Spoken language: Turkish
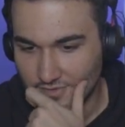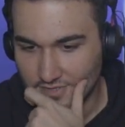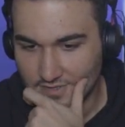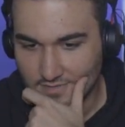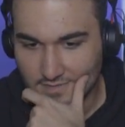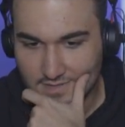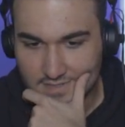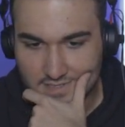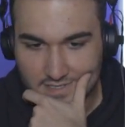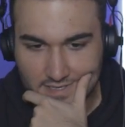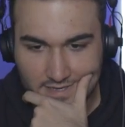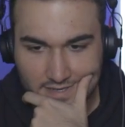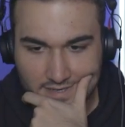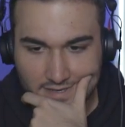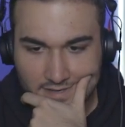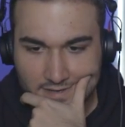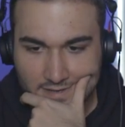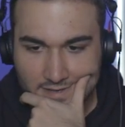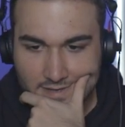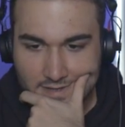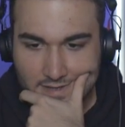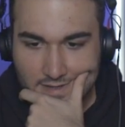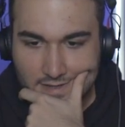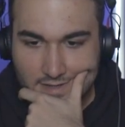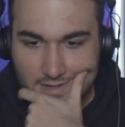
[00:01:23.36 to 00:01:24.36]
Burada mesela
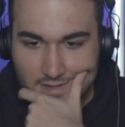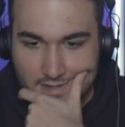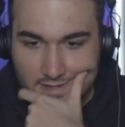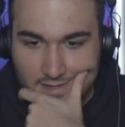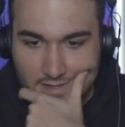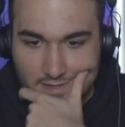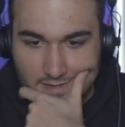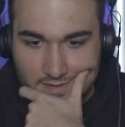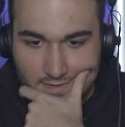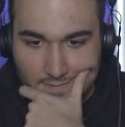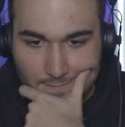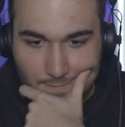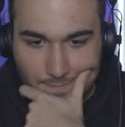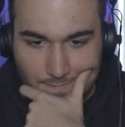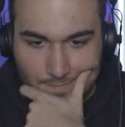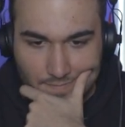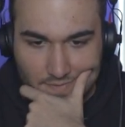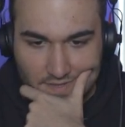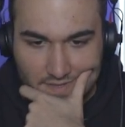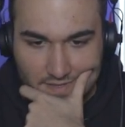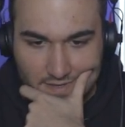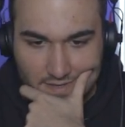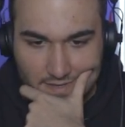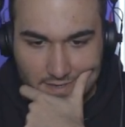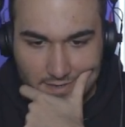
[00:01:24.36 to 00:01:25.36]

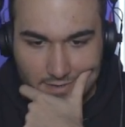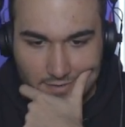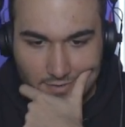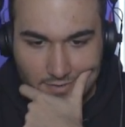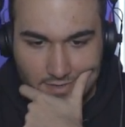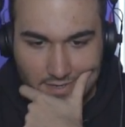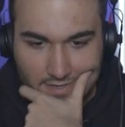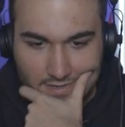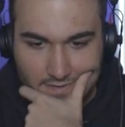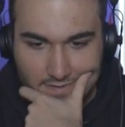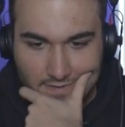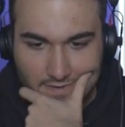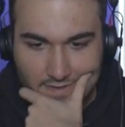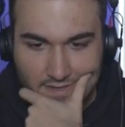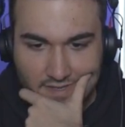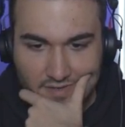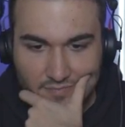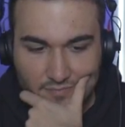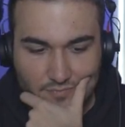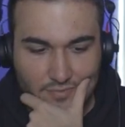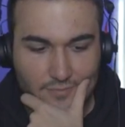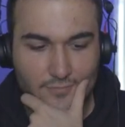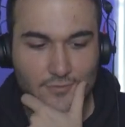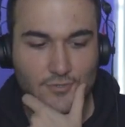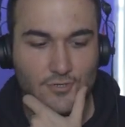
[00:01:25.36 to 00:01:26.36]
bir tane
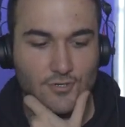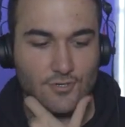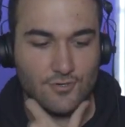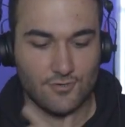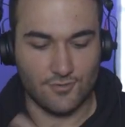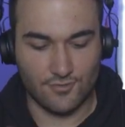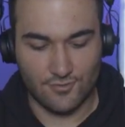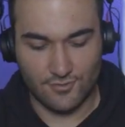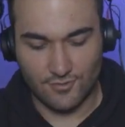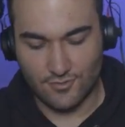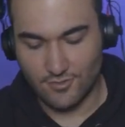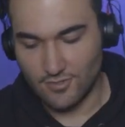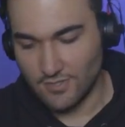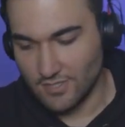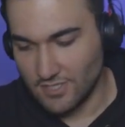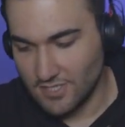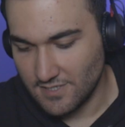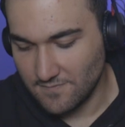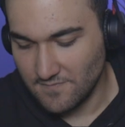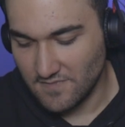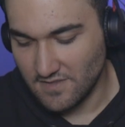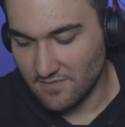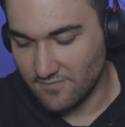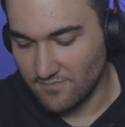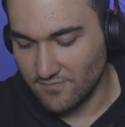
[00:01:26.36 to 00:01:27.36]
lokantada buluşuyoruz.
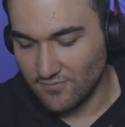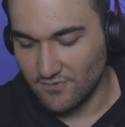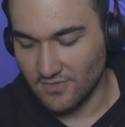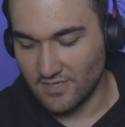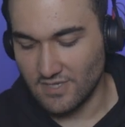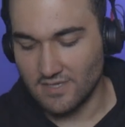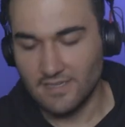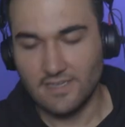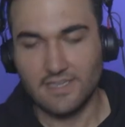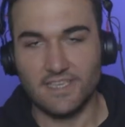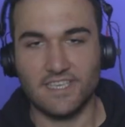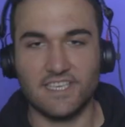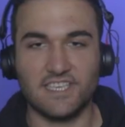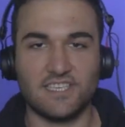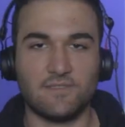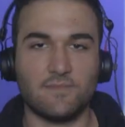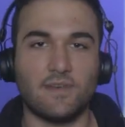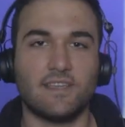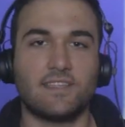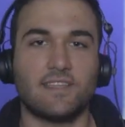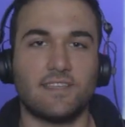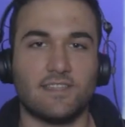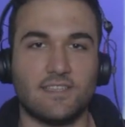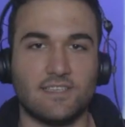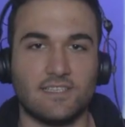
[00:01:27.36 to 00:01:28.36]
Şimdi buna
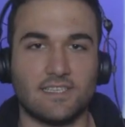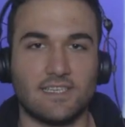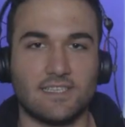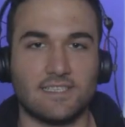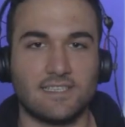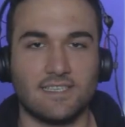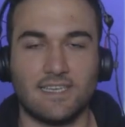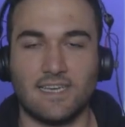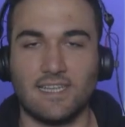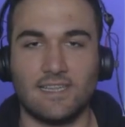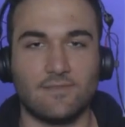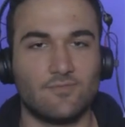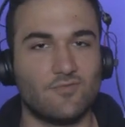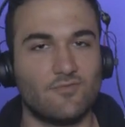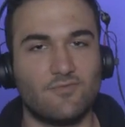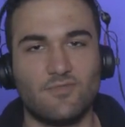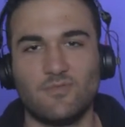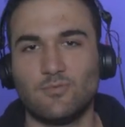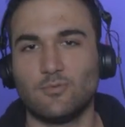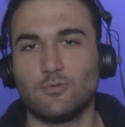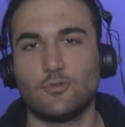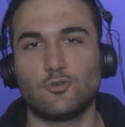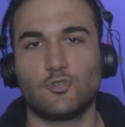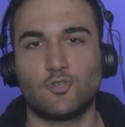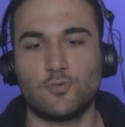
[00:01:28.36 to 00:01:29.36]
hizmet edeceğiz. Yani bu
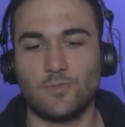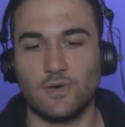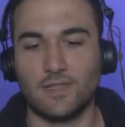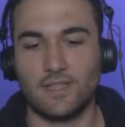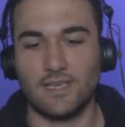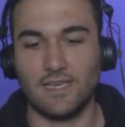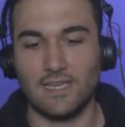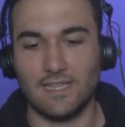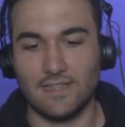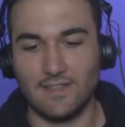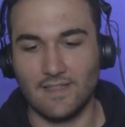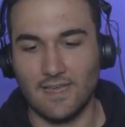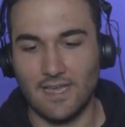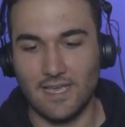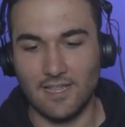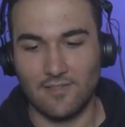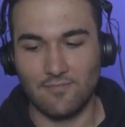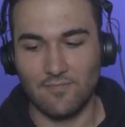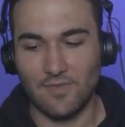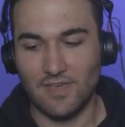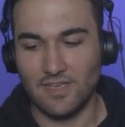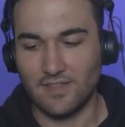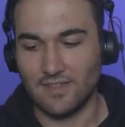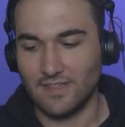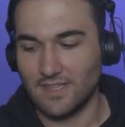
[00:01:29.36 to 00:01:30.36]
bir buluşma değil,
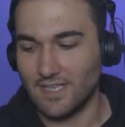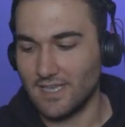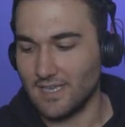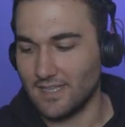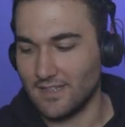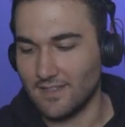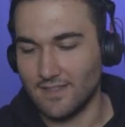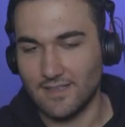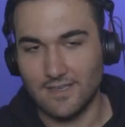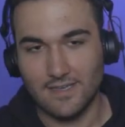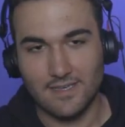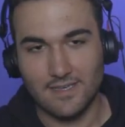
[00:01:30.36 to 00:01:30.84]
date mate değil.